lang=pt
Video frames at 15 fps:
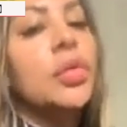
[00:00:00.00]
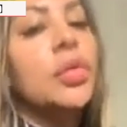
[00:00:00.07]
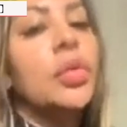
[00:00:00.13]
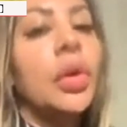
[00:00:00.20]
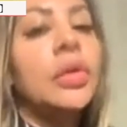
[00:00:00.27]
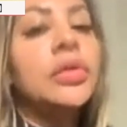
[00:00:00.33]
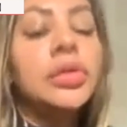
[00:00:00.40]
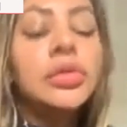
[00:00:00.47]
que o
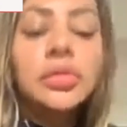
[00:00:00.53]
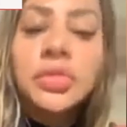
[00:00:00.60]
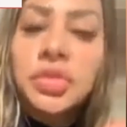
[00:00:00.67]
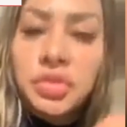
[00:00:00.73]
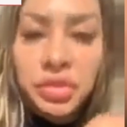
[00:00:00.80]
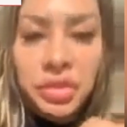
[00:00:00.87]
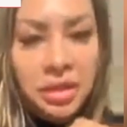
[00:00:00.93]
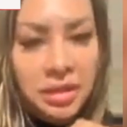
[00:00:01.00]
outro
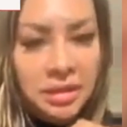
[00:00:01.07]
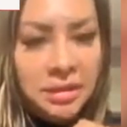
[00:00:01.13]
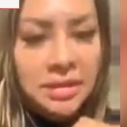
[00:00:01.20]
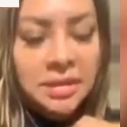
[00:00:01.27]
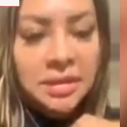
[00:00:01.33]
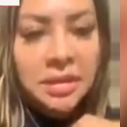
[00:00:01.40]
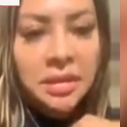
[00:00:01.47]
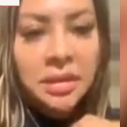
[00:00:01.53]
nos
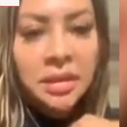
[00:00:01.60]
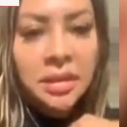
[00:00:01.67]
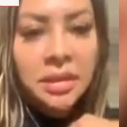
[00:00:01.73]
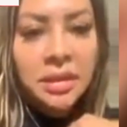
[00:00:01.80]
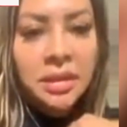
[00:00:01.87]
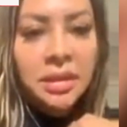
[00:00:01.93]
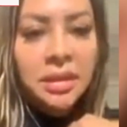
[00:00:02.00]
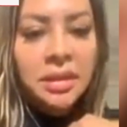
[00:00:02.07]
diz.
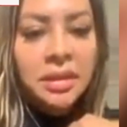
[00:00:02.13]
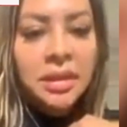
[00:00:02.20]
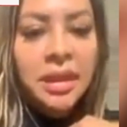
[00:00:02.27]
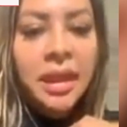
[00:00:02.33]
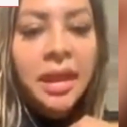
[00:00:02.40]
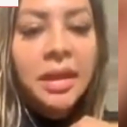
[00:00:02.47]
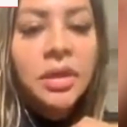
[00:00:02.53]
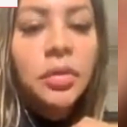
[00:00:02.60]

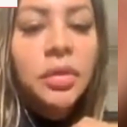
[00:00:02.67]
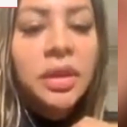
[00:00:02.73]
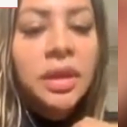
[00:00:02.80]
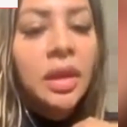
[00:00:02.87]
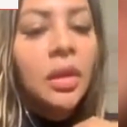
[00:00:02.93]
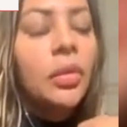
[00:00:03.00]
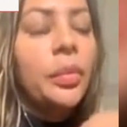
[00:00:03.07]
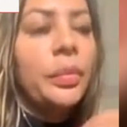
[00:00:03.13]
Né? E o
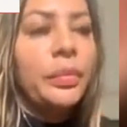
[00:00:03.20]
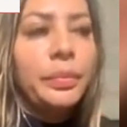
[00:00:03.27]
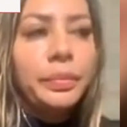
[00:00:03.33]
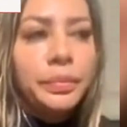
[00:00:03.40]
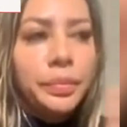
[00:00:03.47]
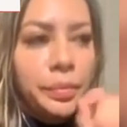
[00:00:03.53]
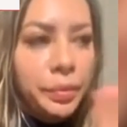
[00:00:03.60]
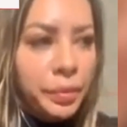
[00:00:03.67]
que eu
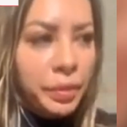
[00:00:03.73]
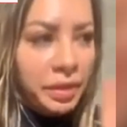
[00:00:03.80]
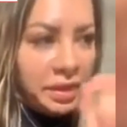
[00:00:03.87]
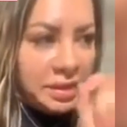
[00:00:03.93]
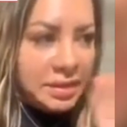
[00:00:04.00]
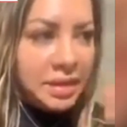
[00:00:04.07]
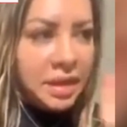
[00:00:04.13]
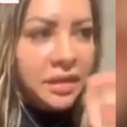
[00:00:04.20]

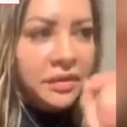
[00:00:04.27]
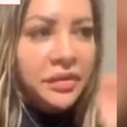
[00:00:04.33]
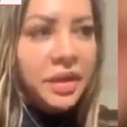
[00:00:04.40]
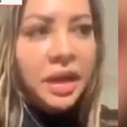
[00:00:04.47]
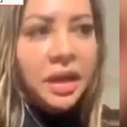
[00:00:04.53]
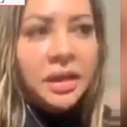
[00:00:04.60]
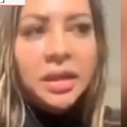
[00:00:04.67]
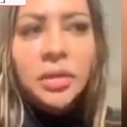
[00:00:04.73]

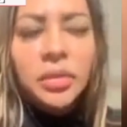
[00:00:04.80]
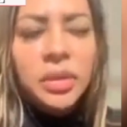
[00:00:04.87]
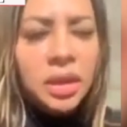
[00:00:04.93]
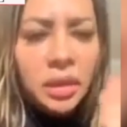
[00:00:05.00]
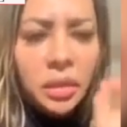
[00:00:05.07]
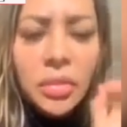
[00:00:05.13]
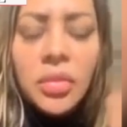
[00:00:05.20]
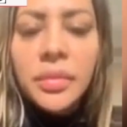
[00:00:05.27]
escrevi ali, o
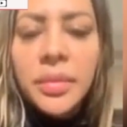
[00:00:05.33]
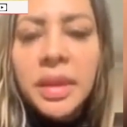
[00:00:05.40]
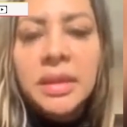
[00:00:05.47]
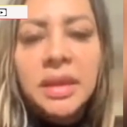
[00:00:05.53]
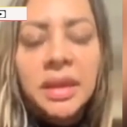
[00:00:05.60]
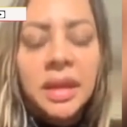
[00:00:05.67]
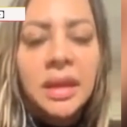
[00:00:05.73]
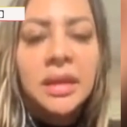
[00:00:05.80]
que eu
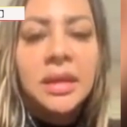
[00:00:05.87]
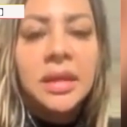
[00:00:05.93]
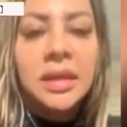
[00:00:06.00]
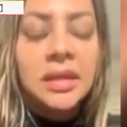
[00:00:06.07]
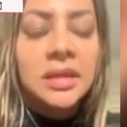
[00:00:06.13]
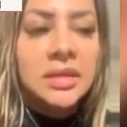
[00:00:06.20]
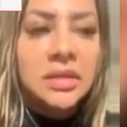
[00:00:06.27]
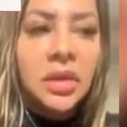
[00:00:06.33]
comentei ali,
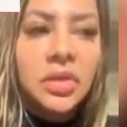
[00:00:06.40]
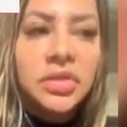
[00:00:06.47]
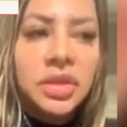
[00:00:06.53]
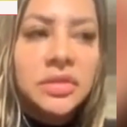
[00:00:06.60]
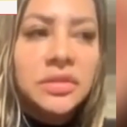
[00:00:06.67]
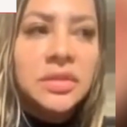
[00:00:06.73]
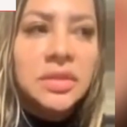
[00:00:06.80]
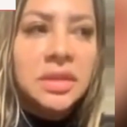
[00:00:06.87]
que só
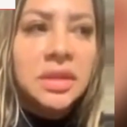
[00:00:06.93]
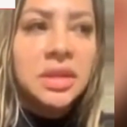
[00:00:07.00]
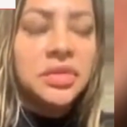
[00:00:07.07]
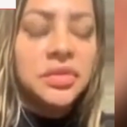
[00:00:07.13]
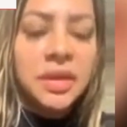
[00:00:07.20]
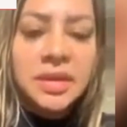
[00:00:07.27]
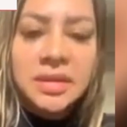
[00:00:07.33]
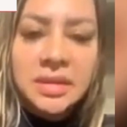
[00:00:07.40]
Jesus
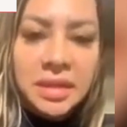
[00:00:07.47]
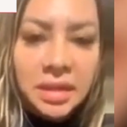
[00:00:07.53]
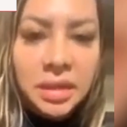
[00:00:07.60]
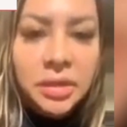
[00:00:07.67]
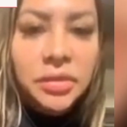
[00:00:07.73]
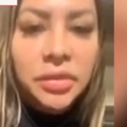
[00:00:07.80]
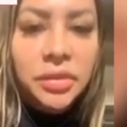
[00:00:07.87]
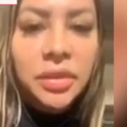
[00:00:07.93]
Cristo é
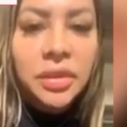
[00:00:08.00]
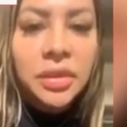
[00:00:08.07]
santo,